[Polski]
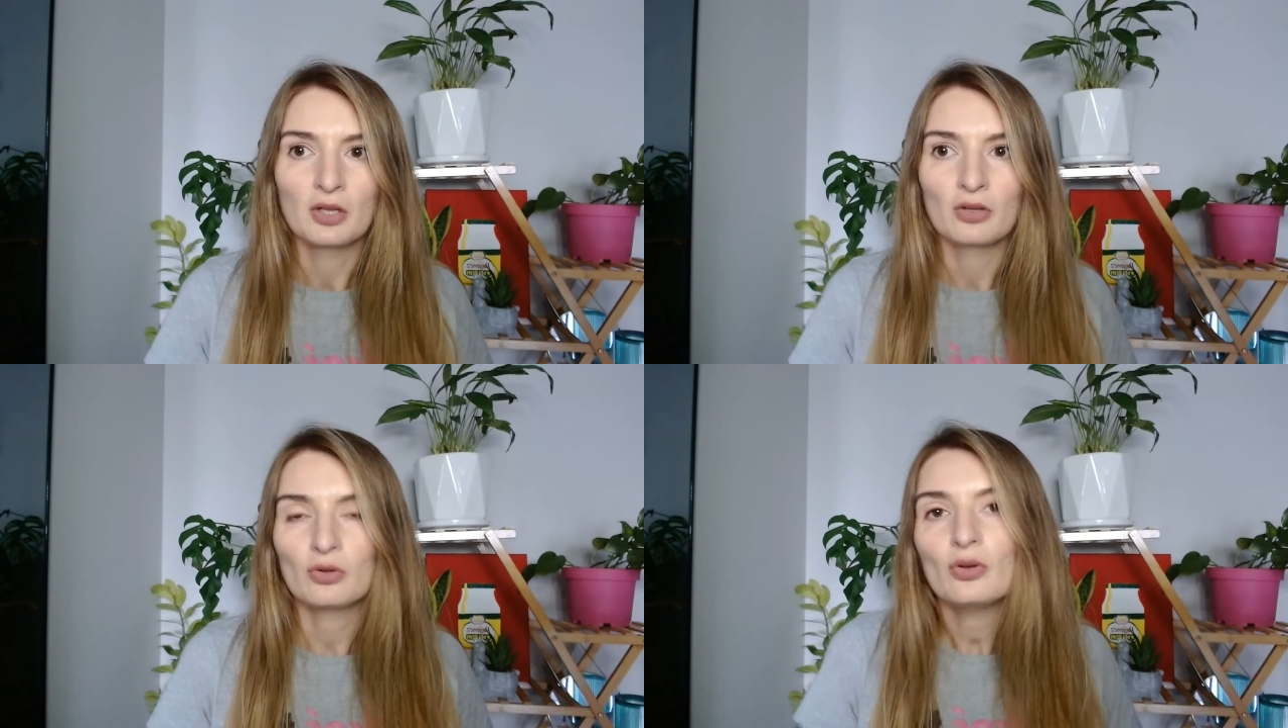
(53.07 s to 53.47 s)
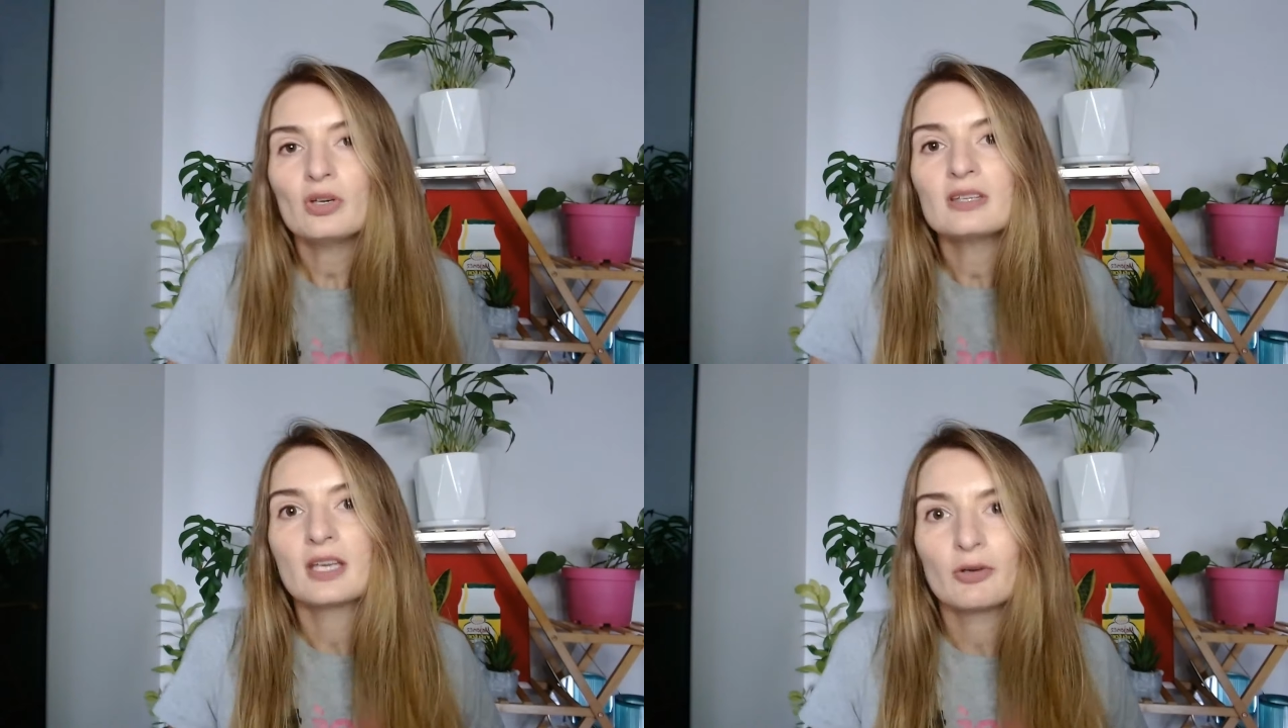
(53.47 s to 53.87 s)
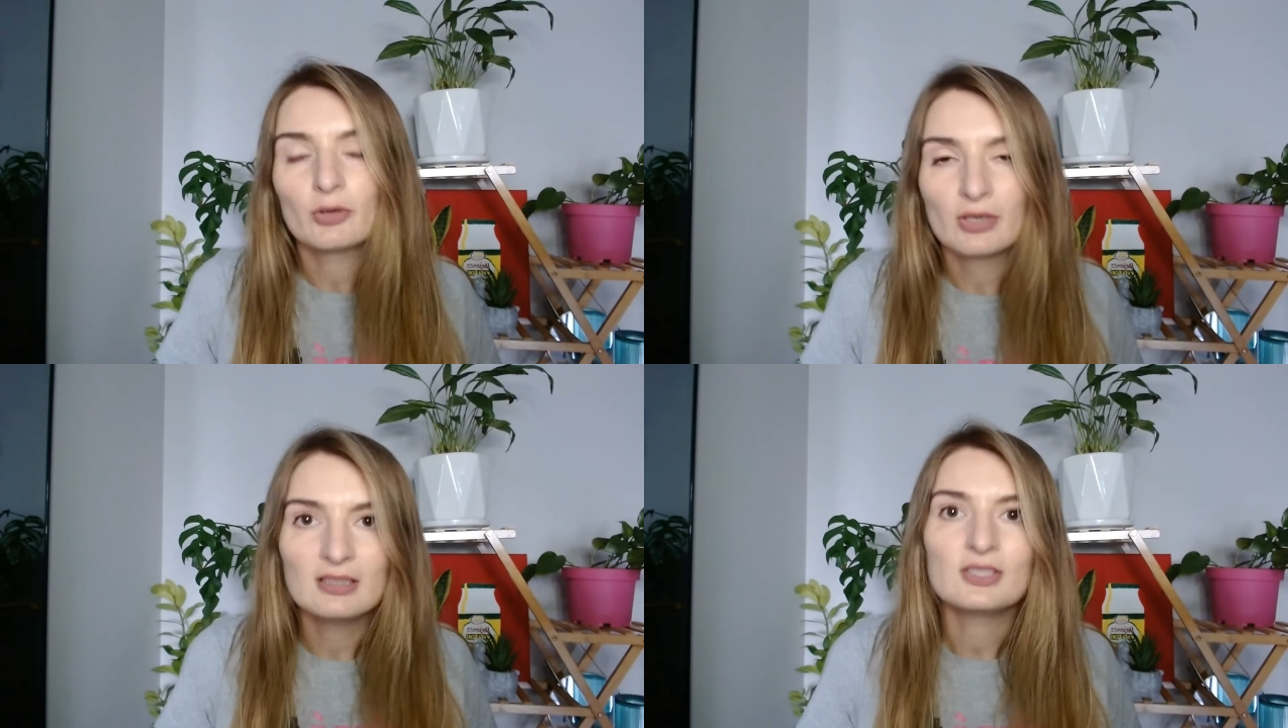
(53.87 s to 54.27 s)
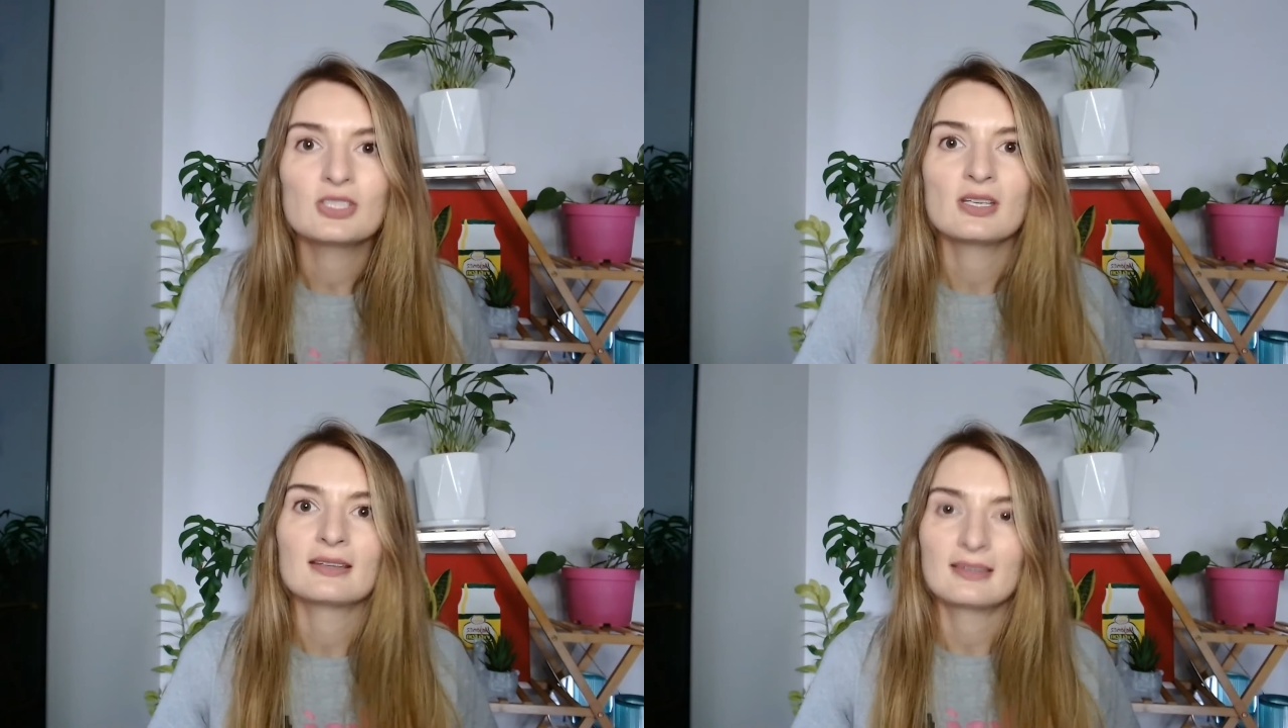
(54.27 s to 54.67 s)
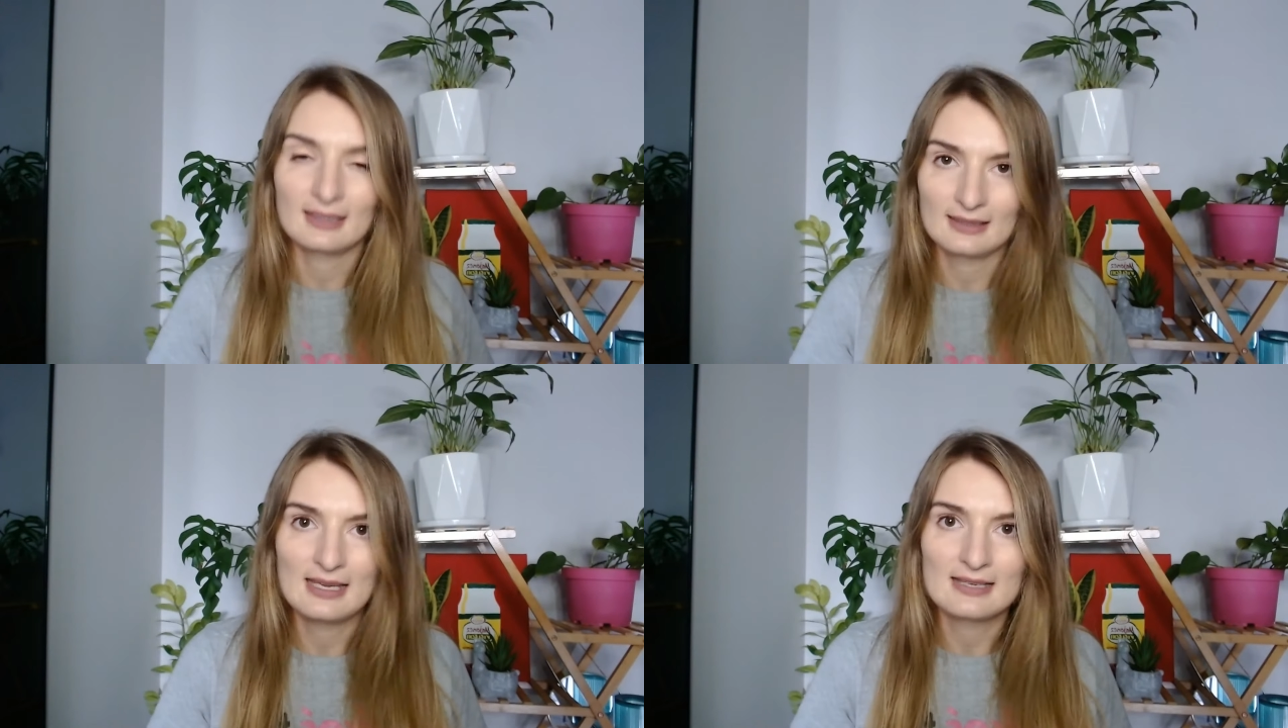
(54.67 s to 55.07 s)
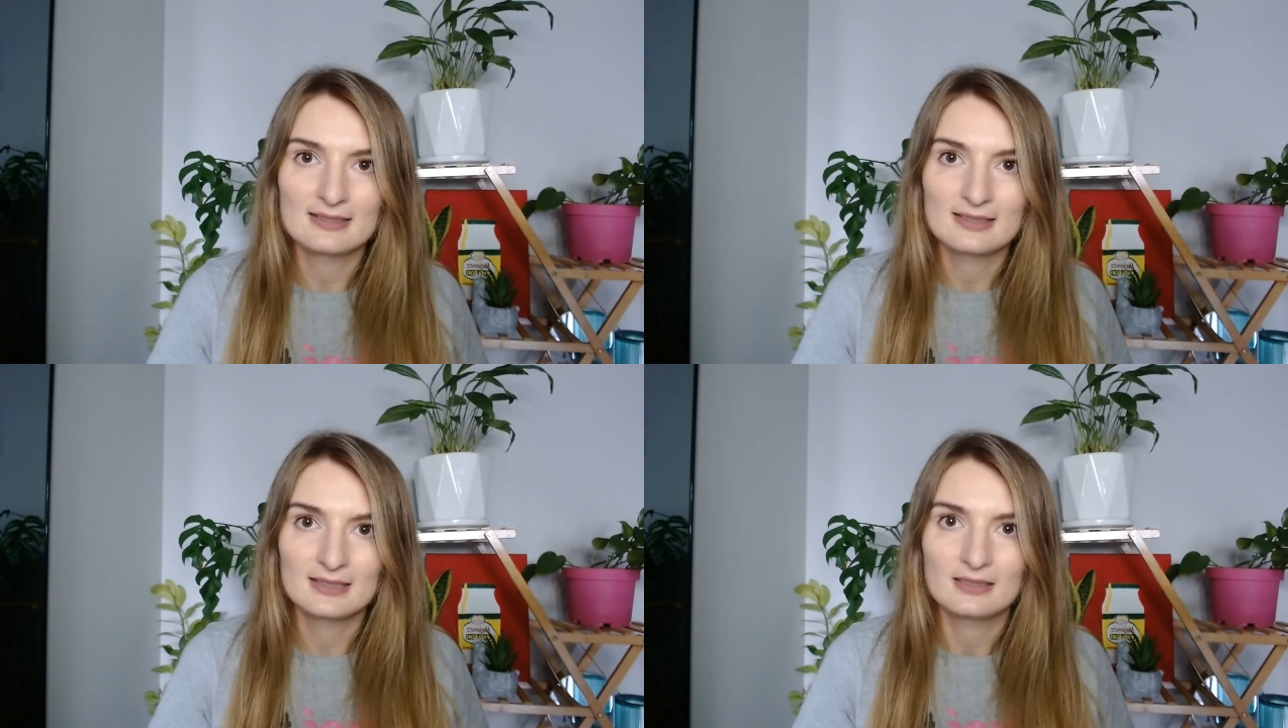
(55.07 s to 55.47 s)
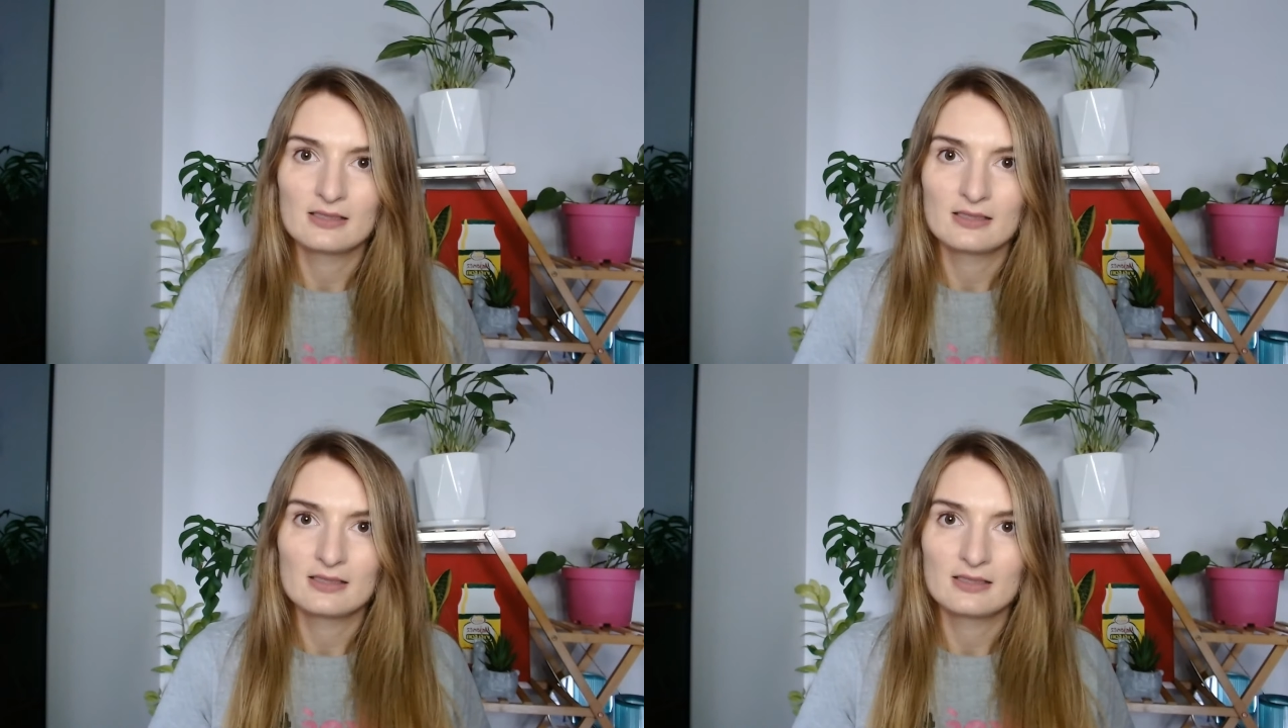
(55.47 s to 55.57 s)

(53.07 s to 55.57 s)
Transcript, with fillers: No i teoretycznie tak jest